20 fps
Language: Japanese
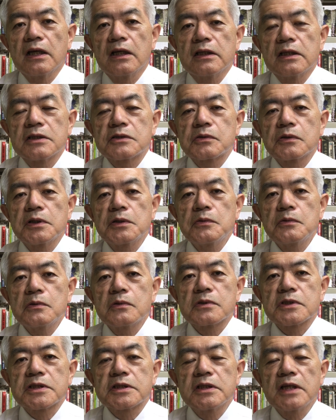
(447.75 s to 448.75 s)
でそれ
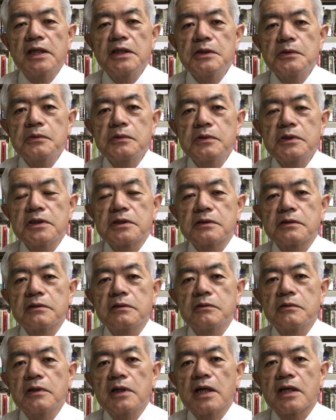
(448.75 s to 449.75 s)
をしないようにす
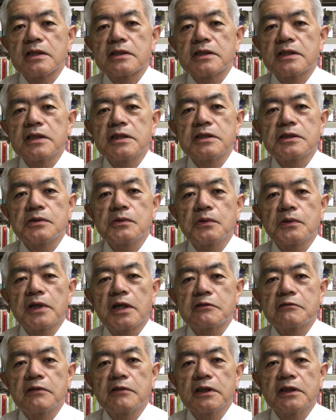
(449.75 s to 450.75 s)
るのが政治の
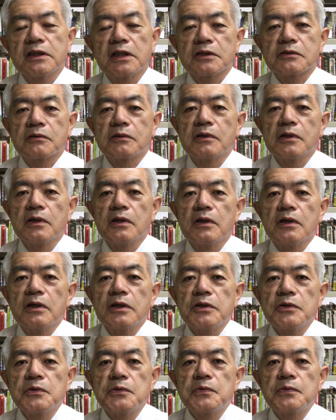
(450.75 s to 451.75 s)
役割だと
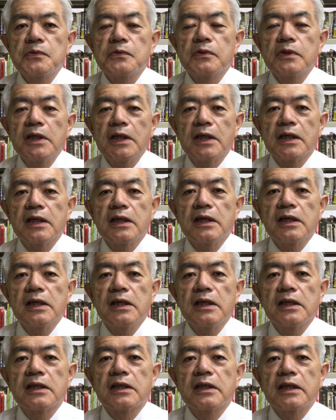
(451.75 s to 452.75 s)
いうふうに
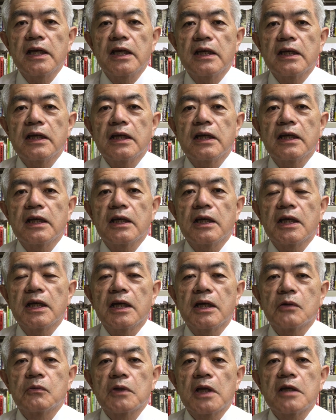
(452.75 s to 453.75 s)
言って、
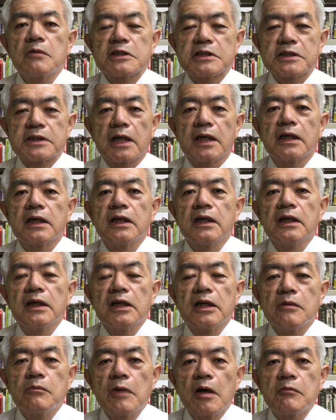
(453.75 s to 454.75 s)
えー、おられました、
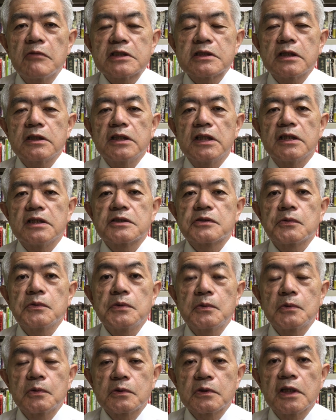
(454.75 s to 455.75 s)
まあ、まさにそう
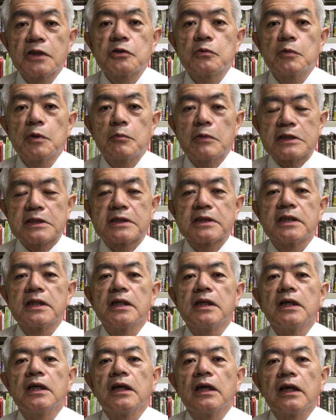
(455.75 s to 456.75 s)
いうことだと思います、
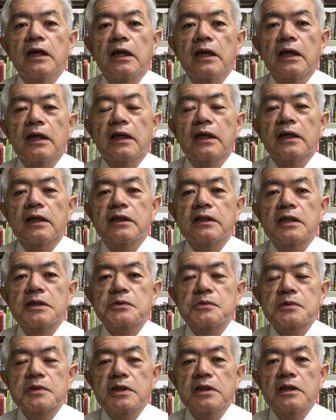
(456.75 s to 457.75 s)
えー、北
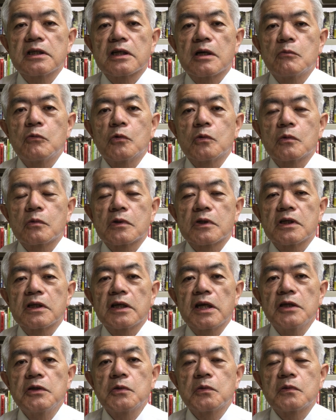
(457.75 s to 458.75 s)
朝鮮なんかもう
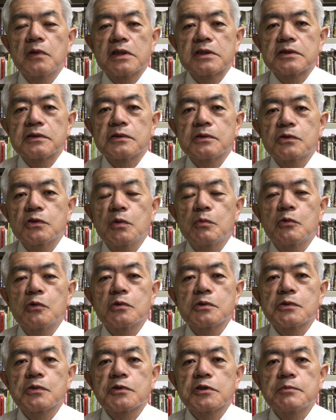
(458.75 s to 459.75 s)
権力がずっと
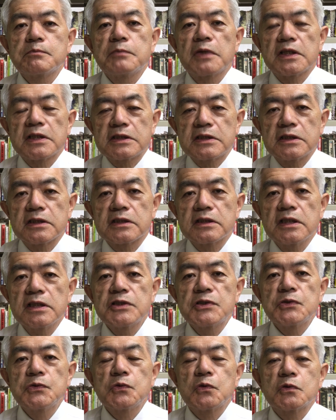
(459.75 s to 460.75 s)
暴走しっぱなしですね
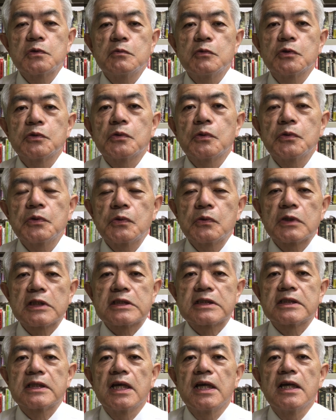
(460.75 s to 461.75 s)
中国も同様で
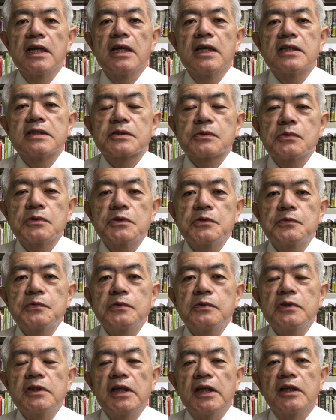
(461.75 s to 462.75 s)
すそういう
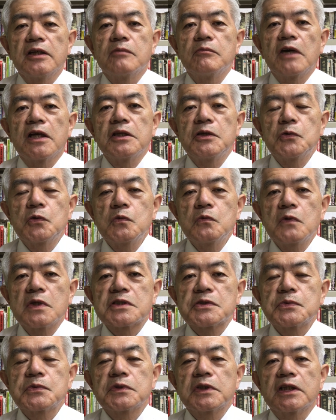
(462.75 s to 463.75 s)
ふうに、まあ、日本は
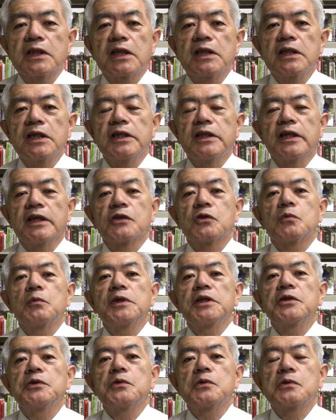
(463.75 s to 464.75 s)
そうならないで止
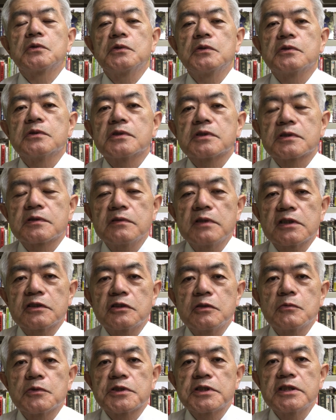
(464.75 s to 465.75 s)
めておく少なく
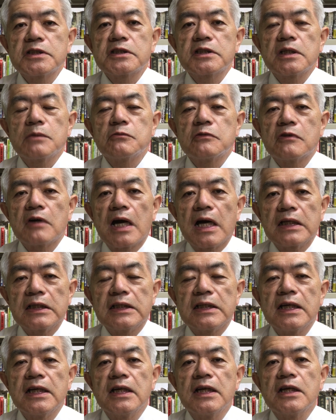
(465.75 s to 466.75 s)
ともシステムはあ
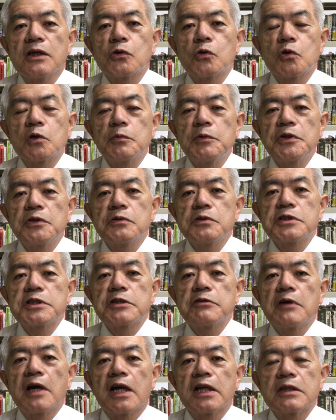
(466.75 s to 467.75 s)
り国民の意
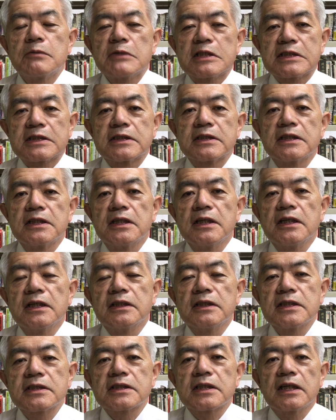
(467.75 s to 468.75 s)
識はあります
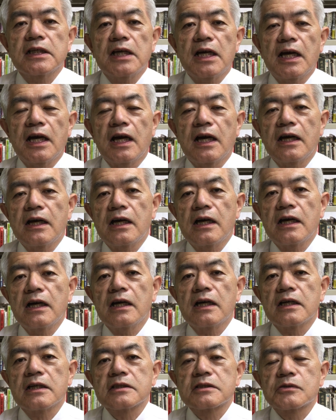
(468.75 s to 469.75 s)
ですから
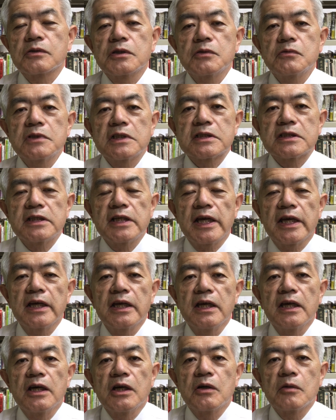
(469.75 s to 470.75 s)
あそれをですね
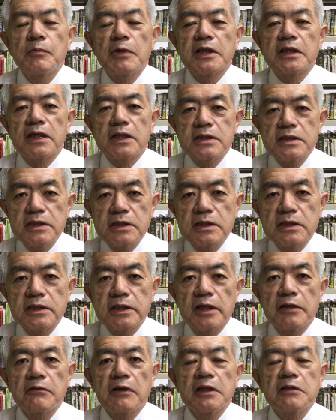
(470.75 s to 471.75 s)
やっぱり大事にし
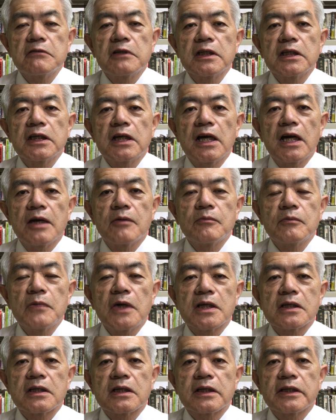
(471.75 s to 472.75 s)
て我々が、
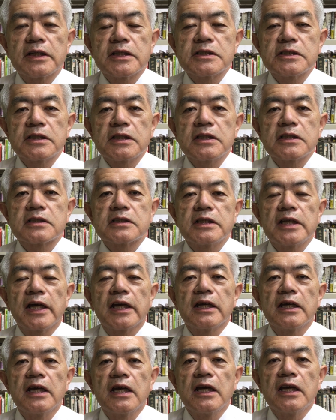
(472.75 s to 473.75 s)
まあ、決してです
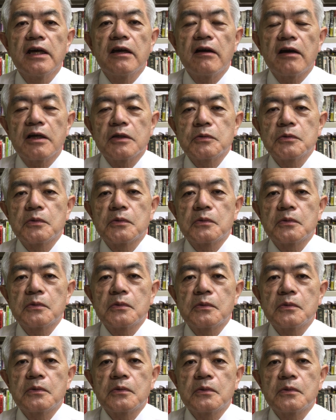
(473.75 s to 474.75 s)
ねあ
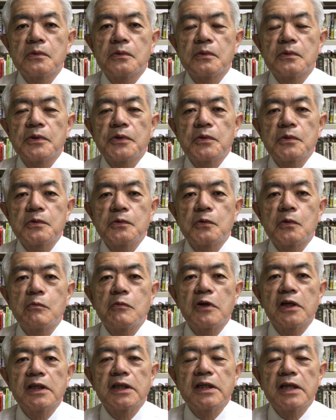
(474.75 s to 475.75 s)
のよく
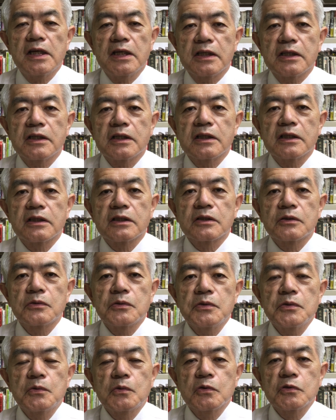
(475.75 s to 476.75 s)
思われない
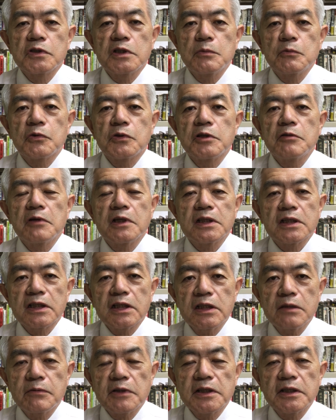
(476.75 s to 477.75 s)
ということでも言わな
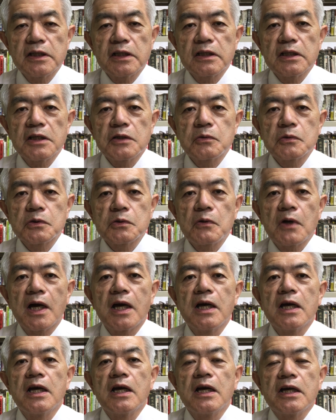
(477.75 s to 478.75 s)
ければいけないことは
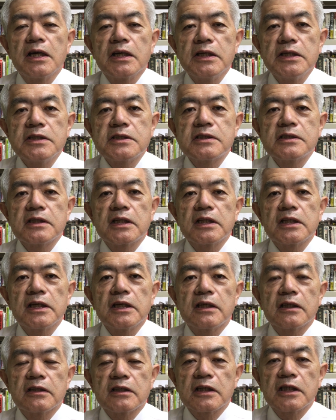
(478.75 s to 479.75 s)
言い続けて
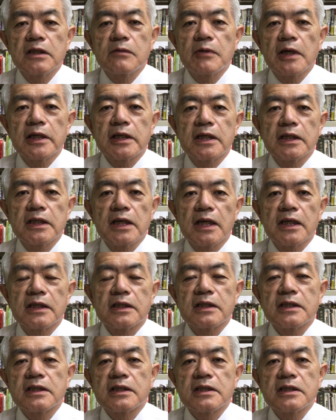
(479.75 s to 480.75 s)
いかなければいけない
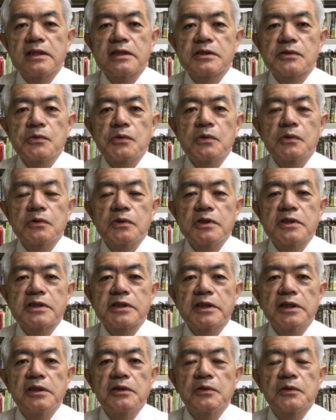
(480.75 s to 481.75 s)
そういうことに
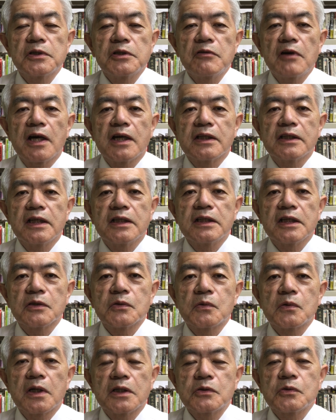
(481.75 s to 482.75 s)
尽きるのではないだ
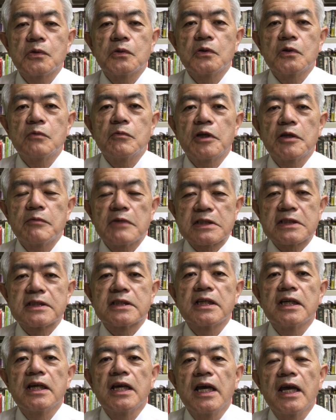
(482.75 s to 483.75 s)
ろうかと思います。